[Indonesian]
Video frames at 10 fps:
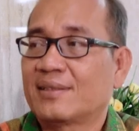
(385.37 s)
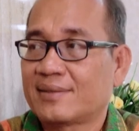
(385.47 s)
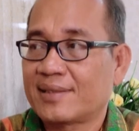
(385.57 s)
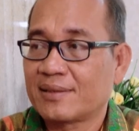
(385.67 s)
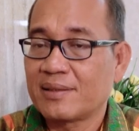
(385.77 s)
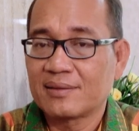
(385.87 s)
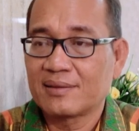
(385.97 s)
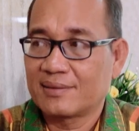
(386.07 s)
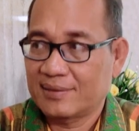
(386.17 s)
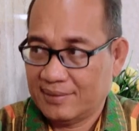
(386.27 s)
memfasilitasi dan
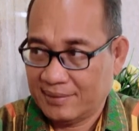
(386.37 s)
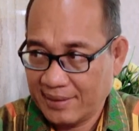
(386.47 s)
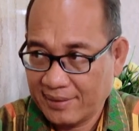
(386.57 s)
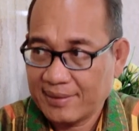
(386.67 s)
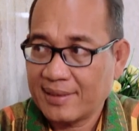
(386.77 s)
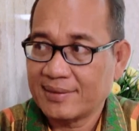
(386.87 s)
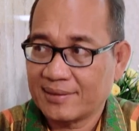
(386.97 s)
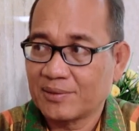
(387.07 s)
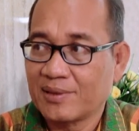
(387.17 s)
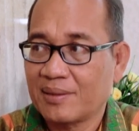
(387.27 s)
itu sendiri. Sering kita
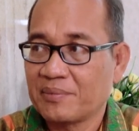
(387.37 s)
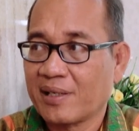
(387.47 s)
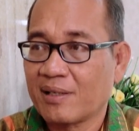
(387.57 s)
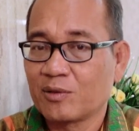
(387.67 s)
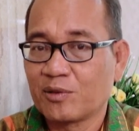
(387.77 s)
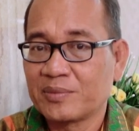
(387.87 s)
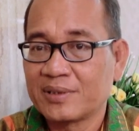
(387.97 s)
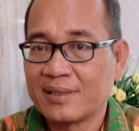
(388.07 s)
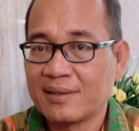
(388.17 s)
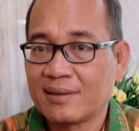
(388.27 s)
ajak juga mereka hmm. untuk
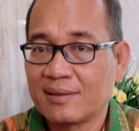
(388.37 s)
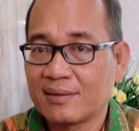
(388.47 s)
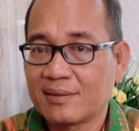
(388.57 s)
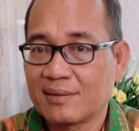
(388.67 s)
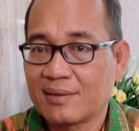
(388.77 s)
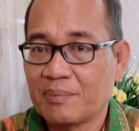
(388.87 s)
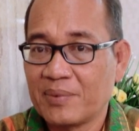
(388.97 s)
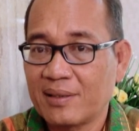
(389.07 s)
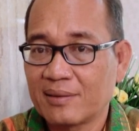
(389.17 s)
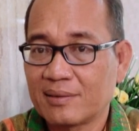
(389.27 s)
menjadi
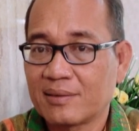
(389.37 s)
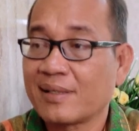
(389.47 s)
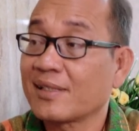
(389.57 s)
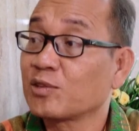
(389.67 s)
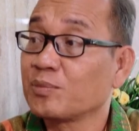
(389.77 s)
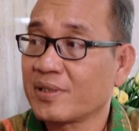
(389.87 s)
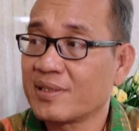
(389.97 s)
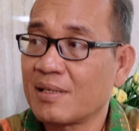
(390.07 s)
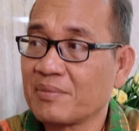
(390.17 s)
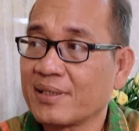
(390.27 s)
apa? narasumber
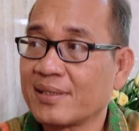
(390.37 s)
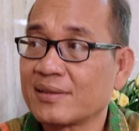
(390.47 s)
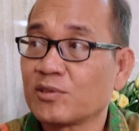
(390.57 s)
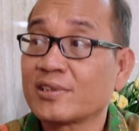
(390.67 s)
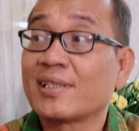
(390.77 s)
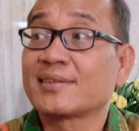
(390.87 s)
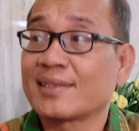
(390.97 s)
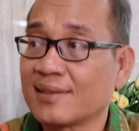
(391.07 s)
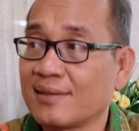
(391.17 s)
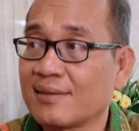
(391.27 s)
dalam kegiatan
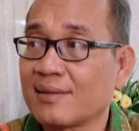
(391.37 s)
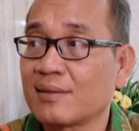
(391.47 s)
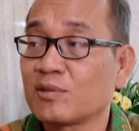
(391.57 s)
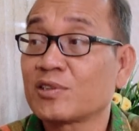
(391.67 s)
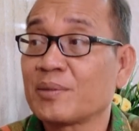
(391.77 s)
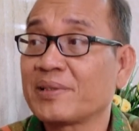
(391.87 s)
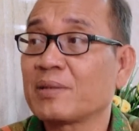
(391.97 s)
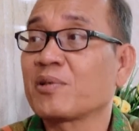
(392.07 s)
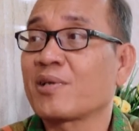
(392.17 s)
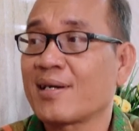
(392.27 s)
sosialisasi kita khususnya
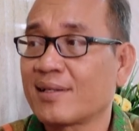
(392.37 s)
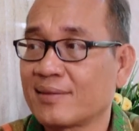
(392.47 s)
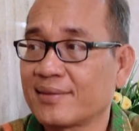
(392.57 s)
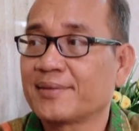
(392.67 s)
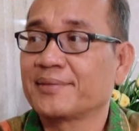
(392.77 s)
PT Perorangan.